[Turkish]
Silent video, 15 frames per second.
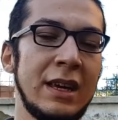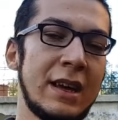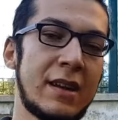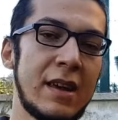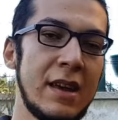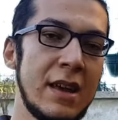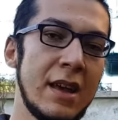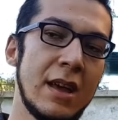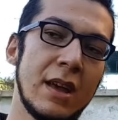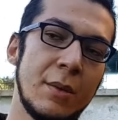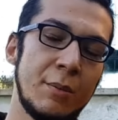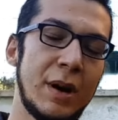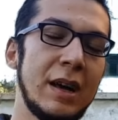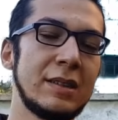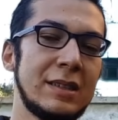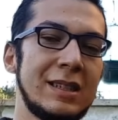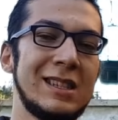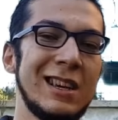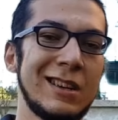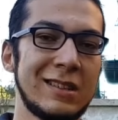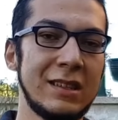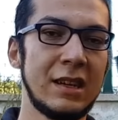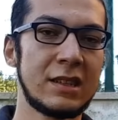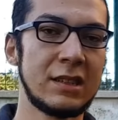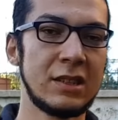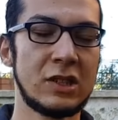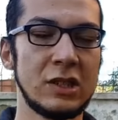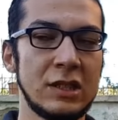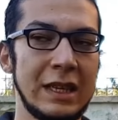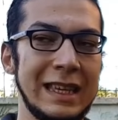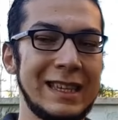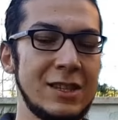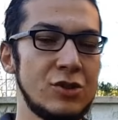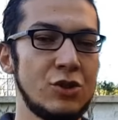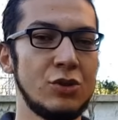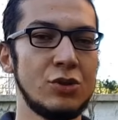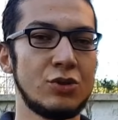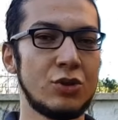Eğer bazı cihazlar dışında ikinci günü